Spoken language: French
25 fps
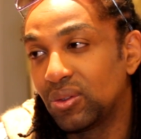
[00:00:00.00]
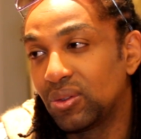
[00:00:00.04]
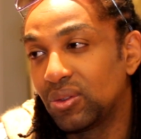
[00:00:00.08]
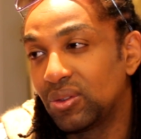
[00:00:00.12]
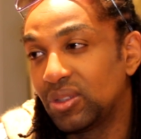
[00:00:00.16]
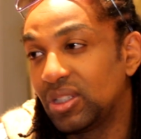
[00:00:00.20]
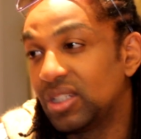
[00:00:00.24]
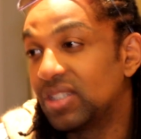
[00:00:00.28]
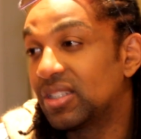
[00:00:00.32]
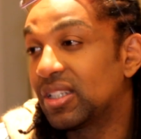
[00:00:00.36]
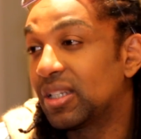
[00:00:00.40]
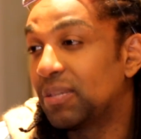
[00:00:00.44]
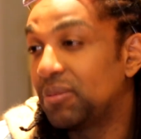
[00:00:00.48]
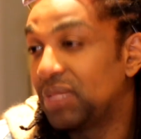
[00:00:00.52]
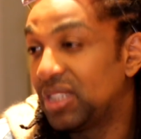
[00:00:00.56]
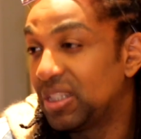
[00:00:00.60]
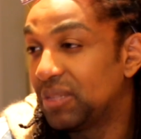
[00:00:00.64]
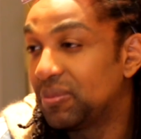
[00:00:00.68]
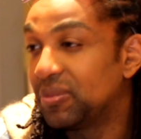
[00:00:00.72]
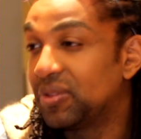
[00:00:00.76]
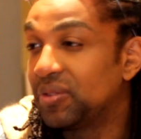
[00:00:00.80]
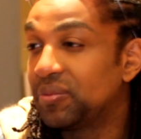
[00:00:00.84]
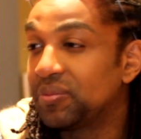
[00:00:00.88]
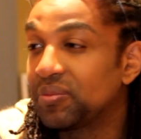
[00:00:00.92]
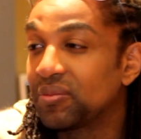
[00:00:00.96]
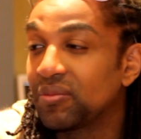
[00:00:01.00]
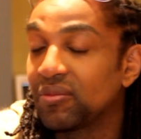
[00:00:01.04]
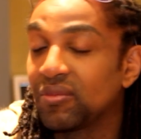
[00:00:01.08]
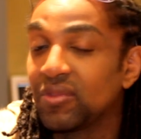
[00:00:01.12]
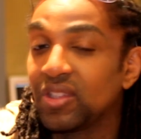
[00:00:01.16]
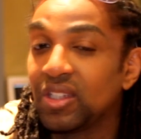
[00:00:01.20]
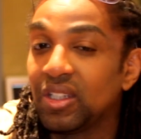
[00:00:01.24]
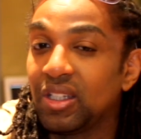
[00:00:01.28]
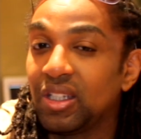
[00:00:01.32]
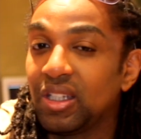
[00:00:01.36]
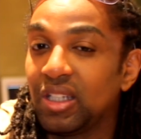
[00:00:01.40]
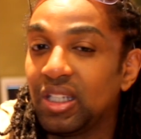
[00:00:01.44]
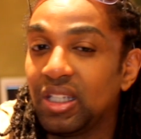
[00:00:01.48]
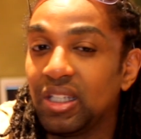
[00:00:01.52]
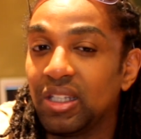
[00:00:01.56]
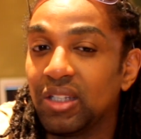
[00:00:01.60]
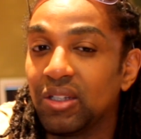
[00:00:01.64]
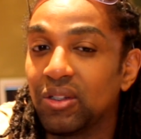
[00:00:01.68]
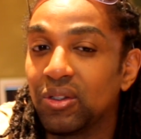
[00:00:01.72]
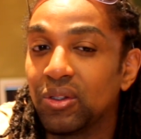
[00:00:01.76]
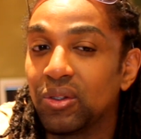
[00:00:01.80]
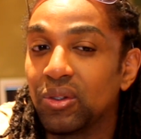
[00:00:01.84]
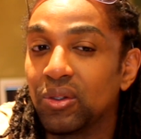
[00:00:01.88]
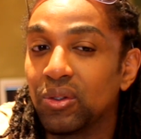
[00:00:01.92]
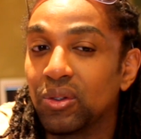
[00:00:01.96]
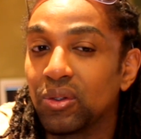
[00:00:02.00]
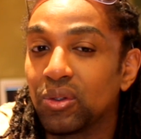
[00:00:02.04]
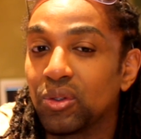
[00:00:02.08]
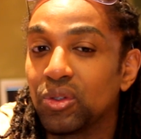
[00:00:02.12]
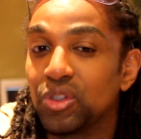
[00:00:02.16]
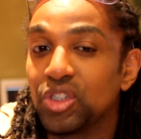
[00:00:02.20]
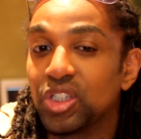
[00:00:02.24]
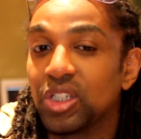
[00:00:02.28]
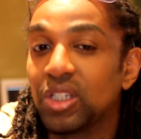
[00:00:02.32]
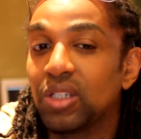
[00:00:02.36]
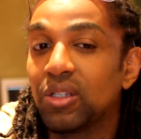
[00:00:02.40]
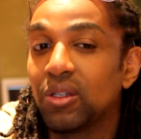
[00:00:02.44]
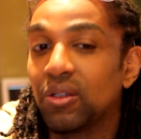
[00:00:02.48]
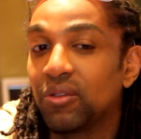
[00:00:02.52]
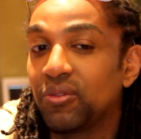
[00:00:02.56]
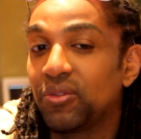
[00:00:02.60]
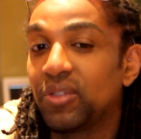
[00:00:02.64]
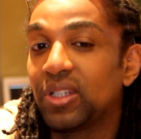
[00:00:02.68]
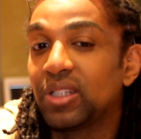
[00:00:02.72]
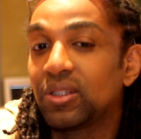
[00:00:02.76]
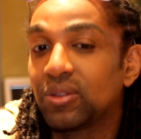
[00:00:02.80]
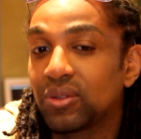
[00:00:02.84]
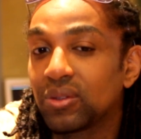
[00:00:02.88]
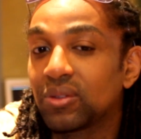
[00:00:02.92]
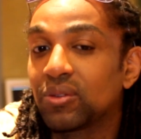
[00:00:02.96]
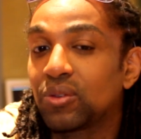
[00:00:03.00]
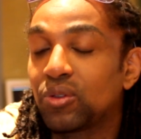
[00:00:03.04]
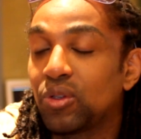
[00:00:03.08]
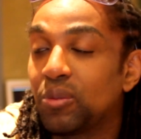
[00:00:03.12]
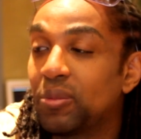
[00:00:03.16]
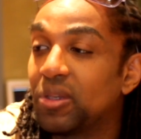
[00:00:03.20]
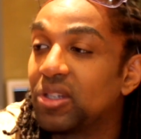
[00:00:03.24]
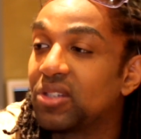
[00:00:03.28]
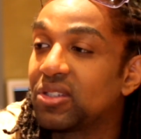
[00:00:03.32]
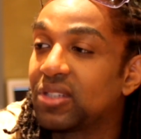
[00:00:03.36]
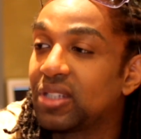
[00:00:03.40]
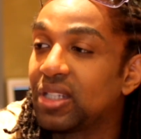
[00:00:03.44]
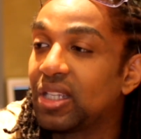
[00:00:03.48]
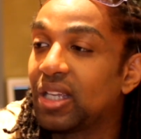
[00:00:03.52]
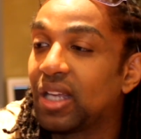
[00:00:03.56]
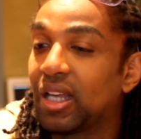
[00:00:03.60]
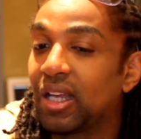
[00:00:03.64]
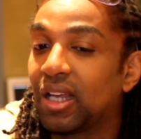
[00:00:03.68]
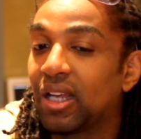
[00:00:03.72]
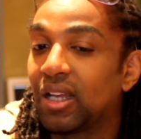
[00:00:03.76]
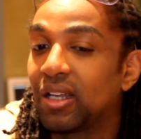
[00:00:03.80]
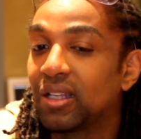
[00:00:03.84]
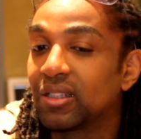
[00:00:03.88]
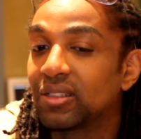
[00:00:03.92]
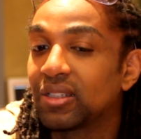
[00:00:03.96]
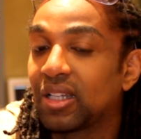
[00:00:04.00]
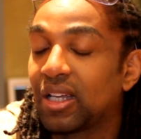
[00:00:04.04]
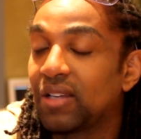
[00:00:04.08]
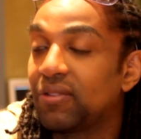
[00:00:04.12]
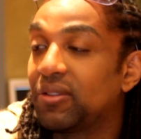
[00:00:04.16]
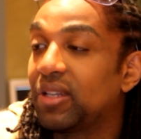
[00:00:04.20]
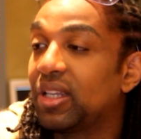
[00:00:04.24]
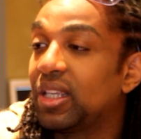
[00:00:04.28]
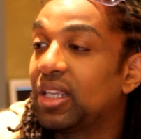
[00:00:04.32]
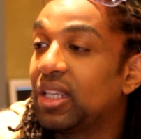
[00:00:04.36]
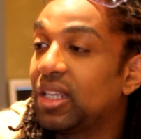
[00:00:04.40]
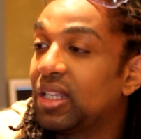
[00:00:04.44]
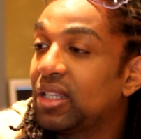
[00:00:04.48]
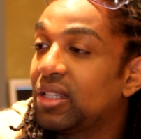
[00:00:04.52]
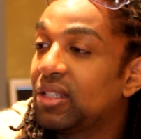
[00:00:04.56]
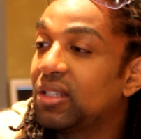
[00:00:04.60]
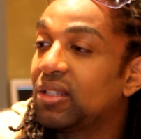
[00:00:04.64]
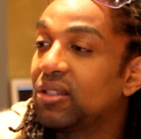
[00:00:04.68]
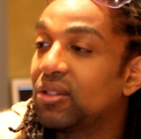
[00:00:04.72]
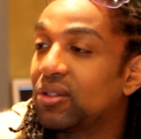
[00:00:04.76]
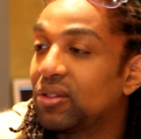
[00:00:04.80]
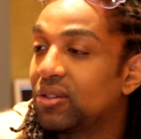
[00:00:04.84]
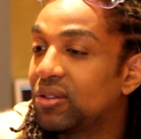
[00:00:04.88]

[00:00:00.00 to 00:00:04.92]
des Abîmes et que j'ai en fait commencé à travailler